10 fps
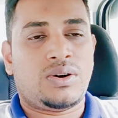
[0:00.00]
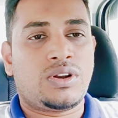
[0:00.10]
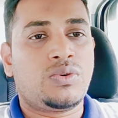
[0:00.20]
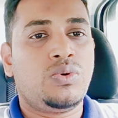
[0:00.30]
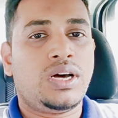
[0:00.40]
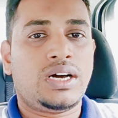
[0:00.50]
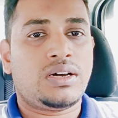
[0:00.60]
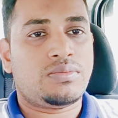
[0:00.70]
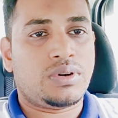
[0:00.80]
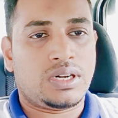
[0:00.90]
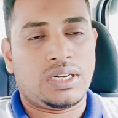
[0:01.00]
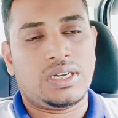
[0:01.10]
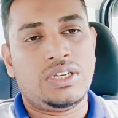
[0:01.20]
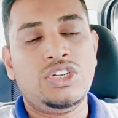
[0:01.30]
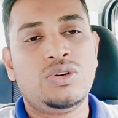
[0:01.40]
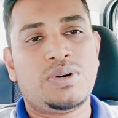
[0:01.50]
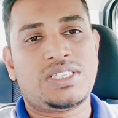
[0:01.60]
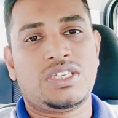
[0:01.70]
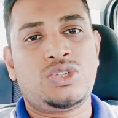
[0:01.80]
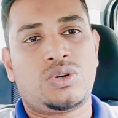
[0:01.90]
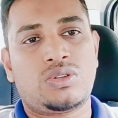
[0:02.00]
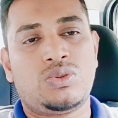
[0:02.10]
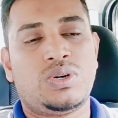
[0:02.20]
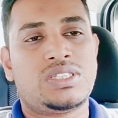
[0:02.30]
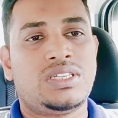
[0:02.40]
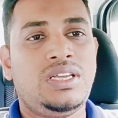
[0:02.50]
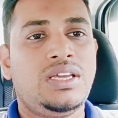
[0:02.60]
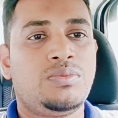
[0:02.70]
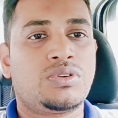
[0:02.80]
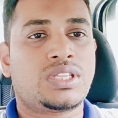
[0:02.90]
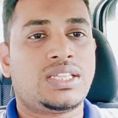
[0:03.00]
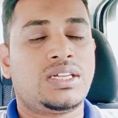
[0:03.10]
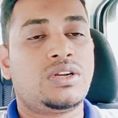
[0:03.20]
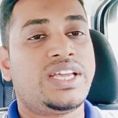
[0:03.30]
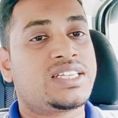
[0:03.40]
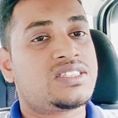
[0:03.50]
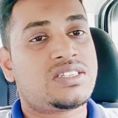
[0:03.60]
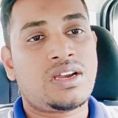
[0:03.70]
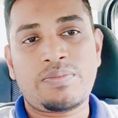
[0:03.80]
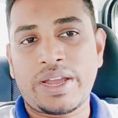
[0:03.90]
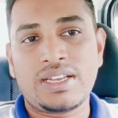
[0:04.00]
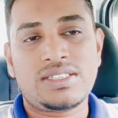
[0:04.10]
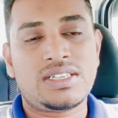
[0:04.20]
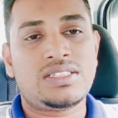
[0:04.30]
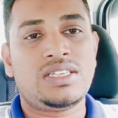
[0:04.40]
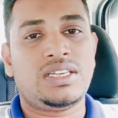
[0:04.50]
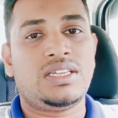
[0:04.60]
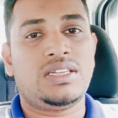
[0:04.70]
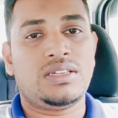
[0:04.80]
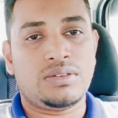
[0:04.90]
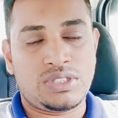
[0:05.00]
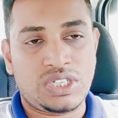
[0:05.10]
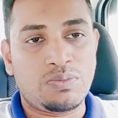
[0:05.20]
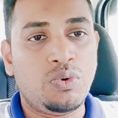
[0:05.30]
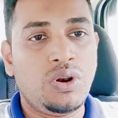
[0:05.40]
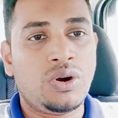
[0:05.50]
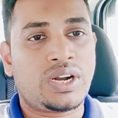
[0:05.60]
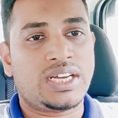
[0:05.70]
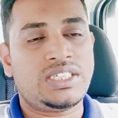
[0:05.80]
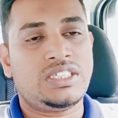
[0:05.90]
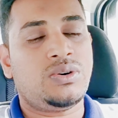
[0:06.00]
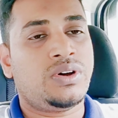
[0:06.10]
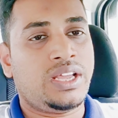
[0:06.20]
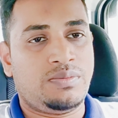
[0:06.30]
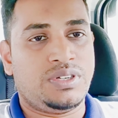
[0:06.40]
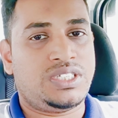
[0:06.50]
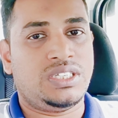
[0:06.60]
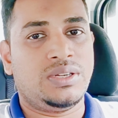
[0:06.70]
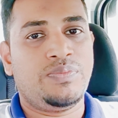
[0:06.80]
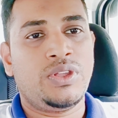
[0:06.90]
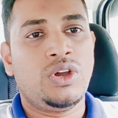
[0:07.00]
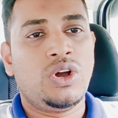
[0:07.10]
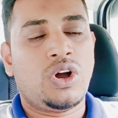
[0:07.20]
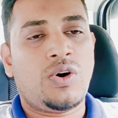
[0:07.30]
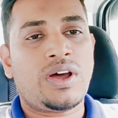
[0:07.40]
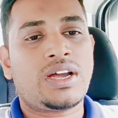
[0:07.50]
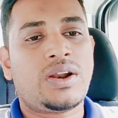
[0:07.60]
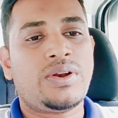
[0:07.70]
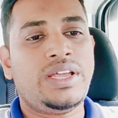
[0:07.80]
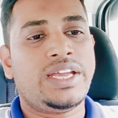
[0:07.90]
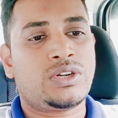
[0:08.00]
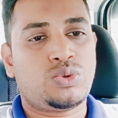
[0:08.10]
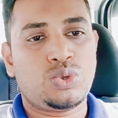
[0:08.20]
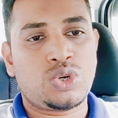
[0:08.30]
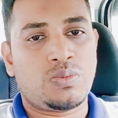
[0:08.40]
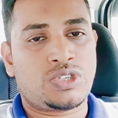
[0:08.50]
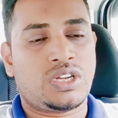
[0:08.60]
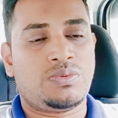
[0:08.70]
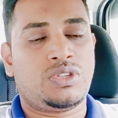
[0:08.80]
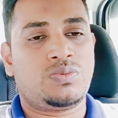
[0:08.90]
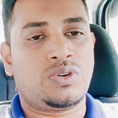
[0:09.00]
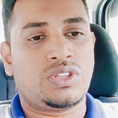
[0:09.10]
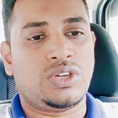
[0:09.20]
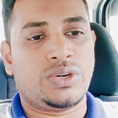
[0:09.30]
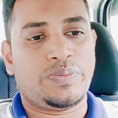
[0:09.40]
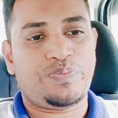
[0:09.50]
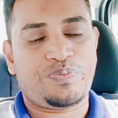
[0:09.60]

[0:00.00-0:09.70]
অনেকগুলা নিয়ম আছে শর্ত আছে এবং তাদের এক্সট্রা ব্যাগেজের যে যে মূল্যটা সেটা অনেক বেশি হওয়ার কারণে একটু সমস্যার ভিতর পড়তে হয়